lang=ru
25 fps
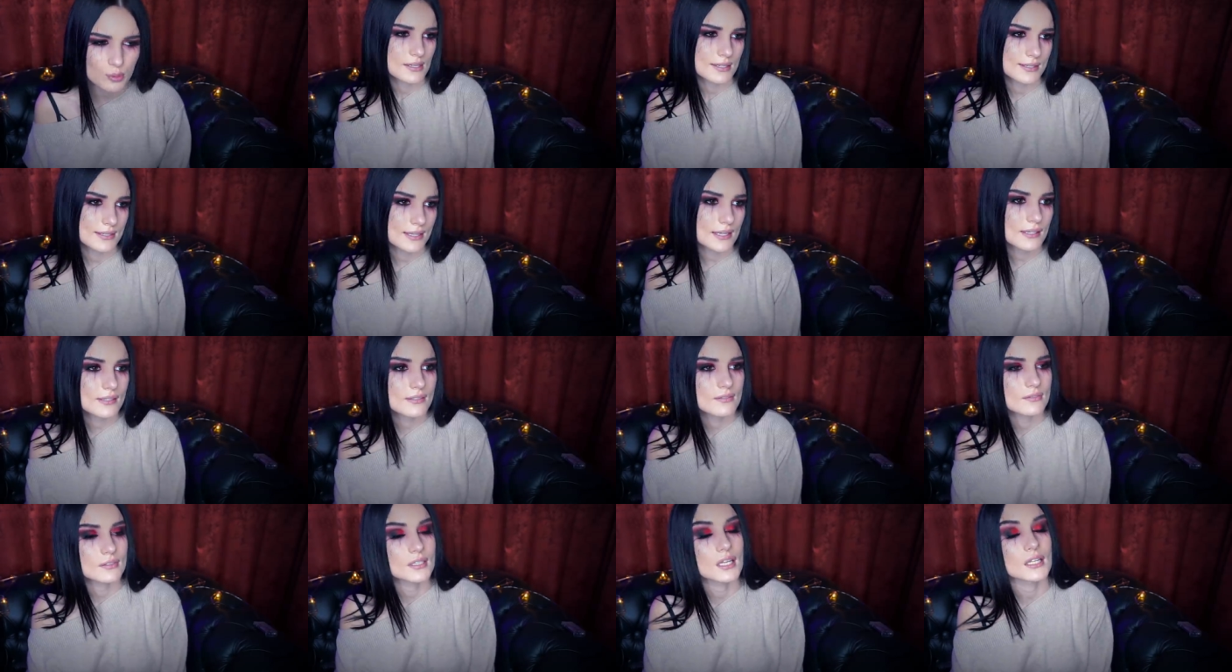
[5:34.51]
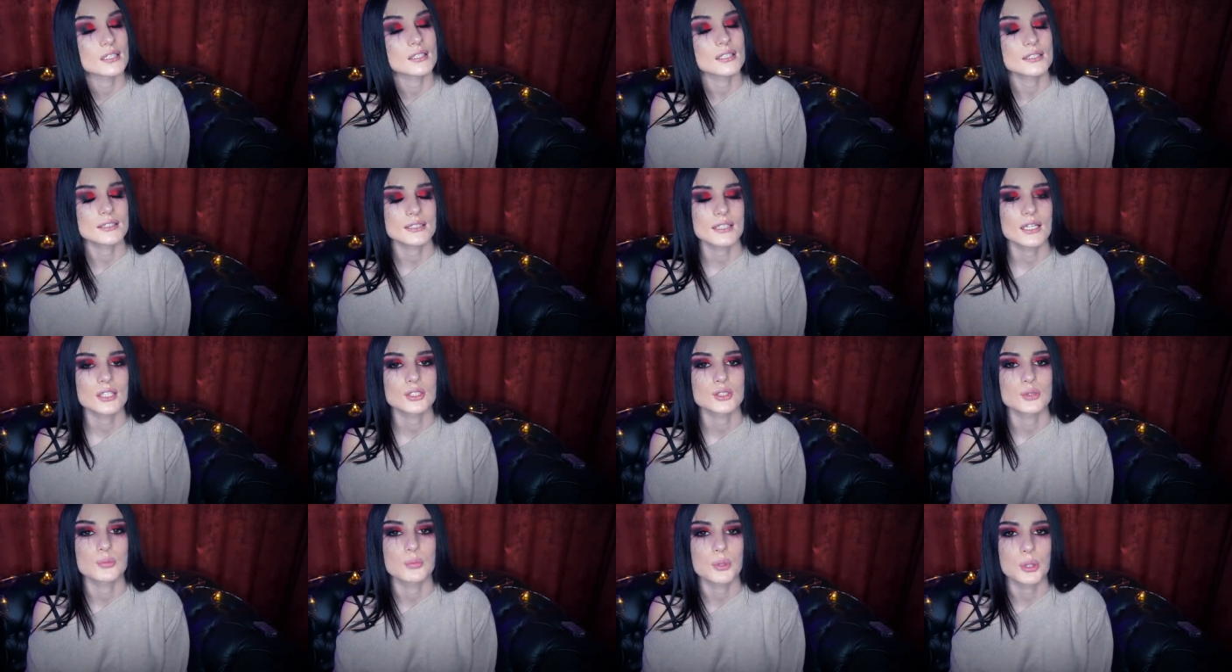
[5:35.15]
Естественно, она
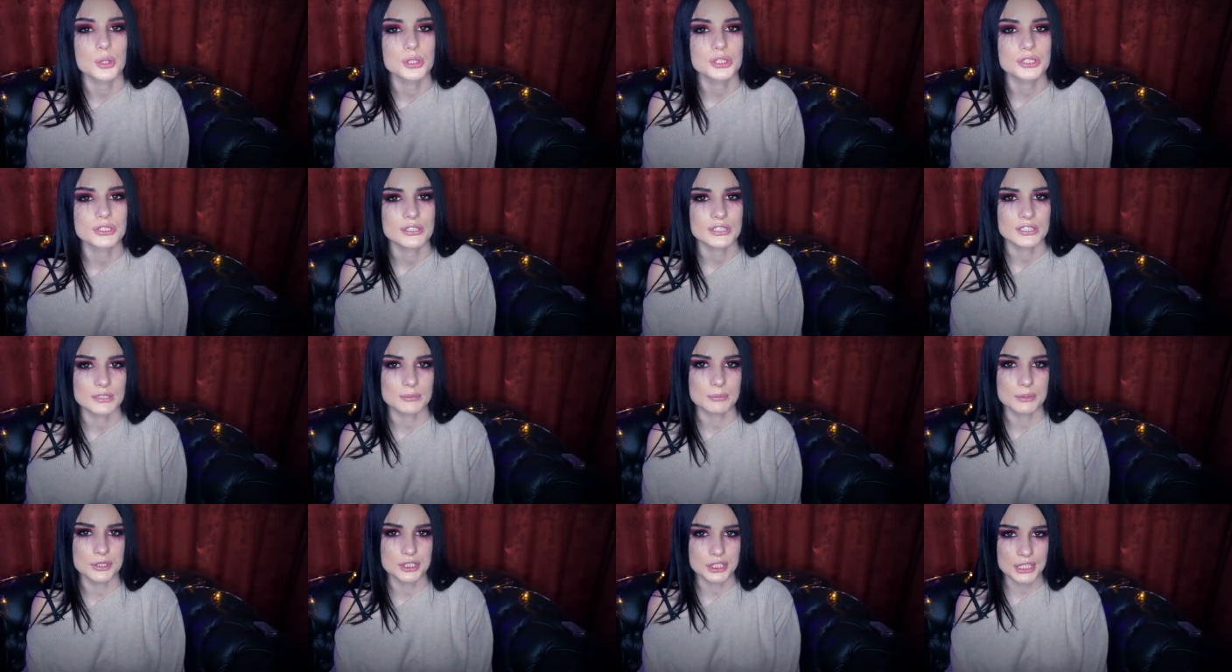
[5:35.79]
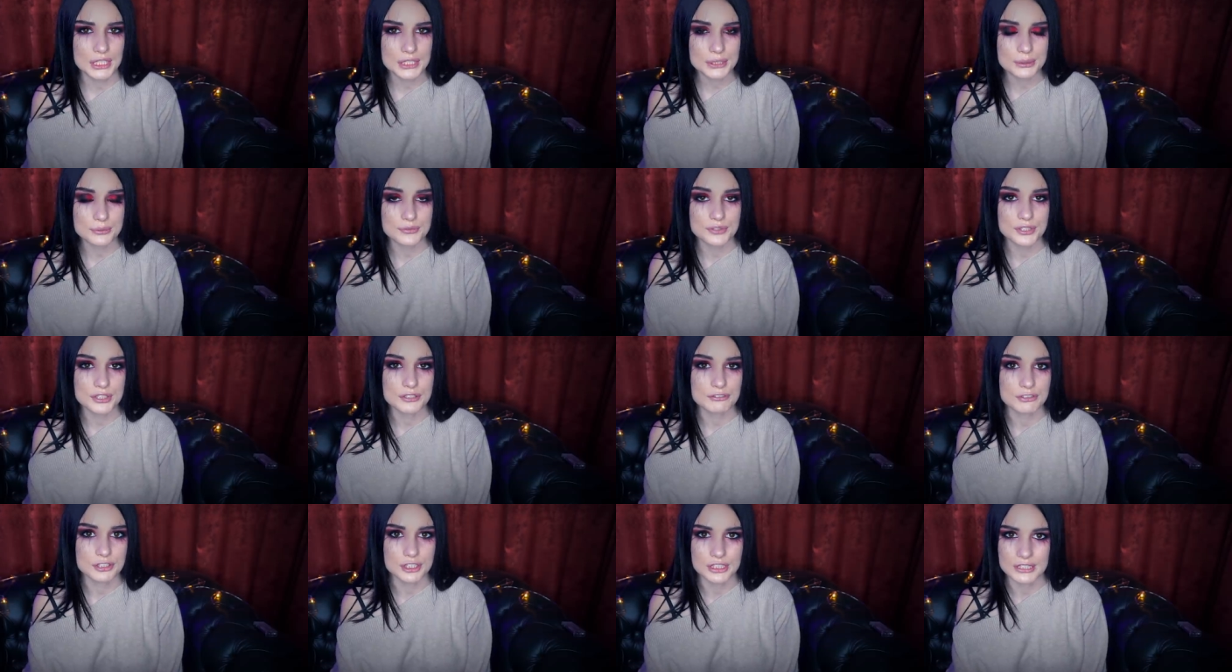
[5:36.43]
сразу бросилась бежать,
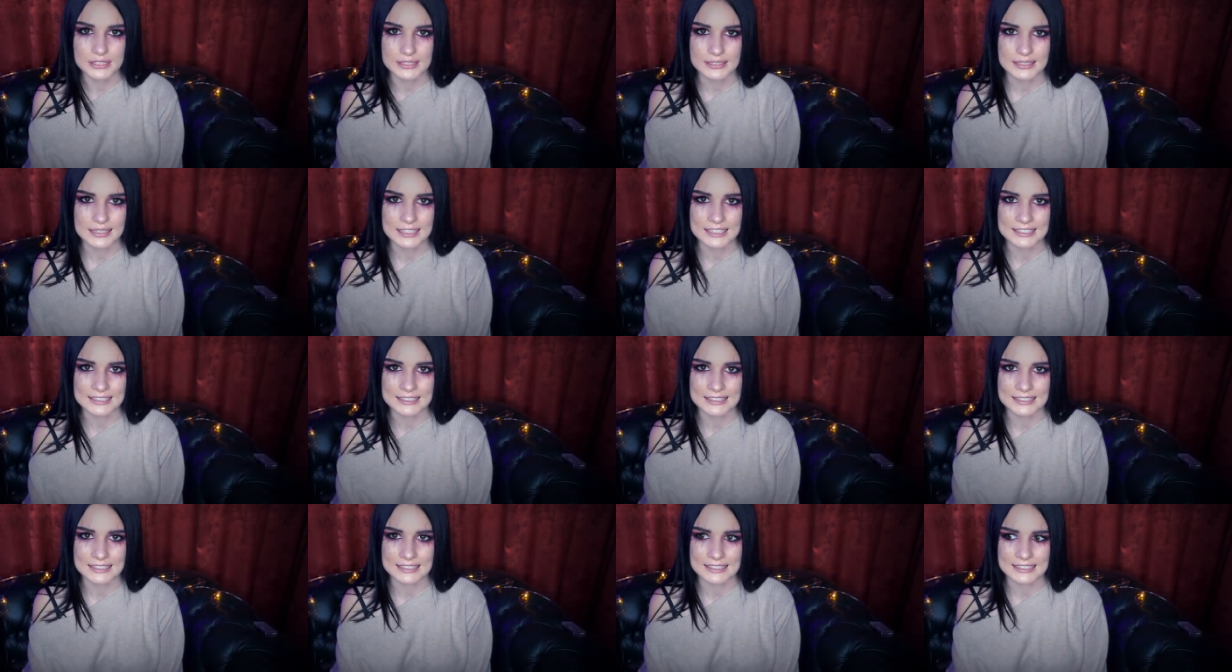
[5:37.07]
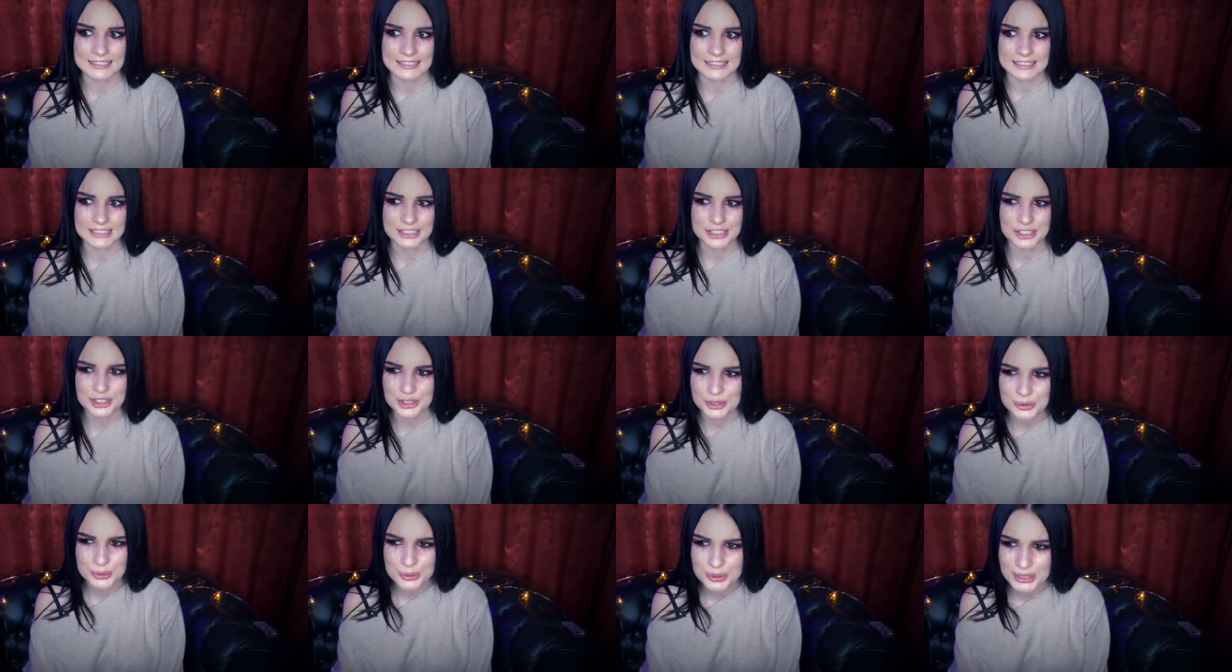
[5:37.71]
увидевший это
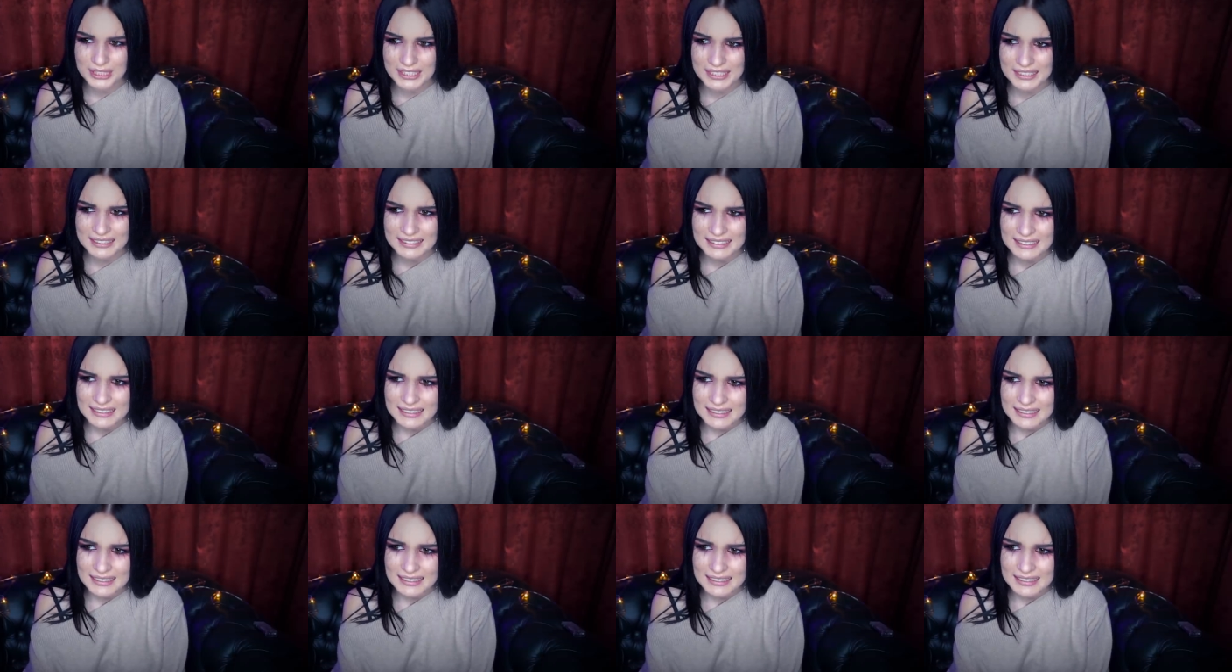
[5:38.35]
чудо